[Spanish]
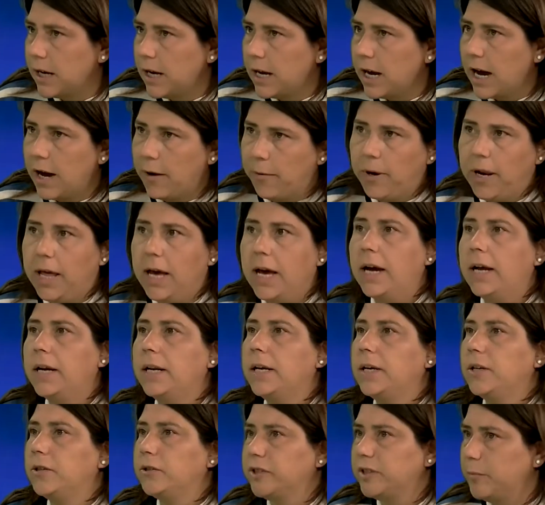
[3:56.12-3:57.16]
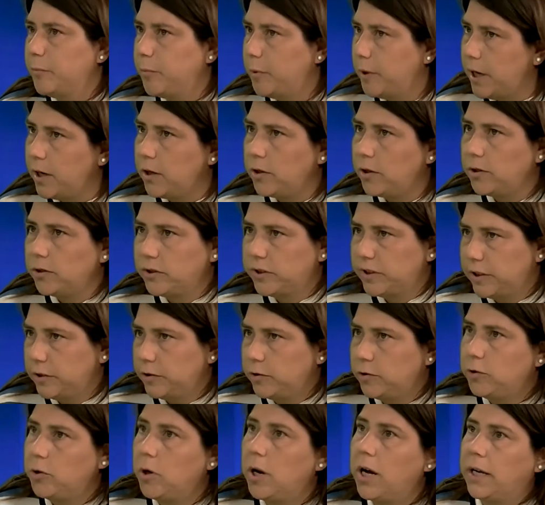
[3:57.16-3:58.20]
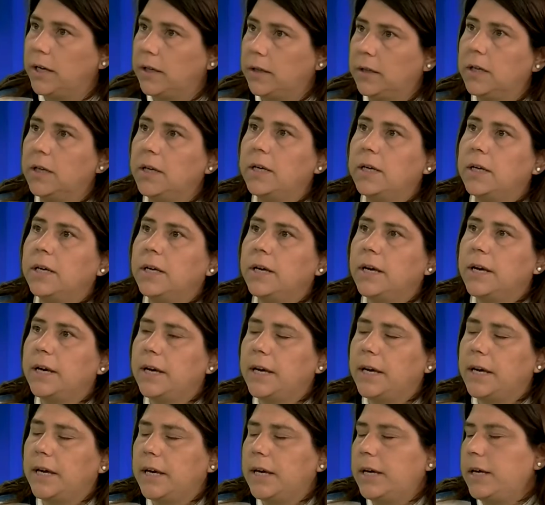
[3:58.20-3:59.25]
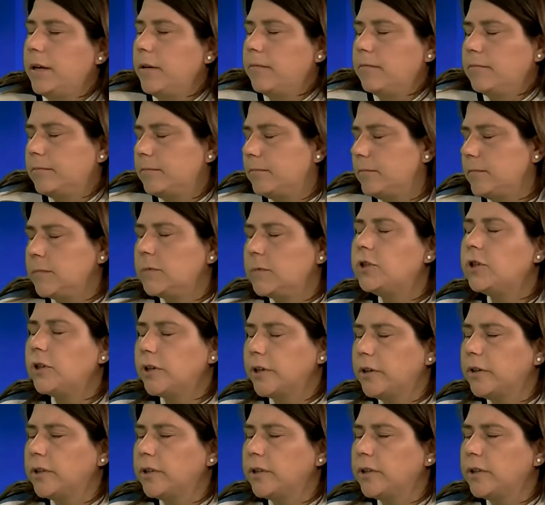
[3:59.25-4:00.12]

hablar, que no se pueda consensuar. Eh, yo creo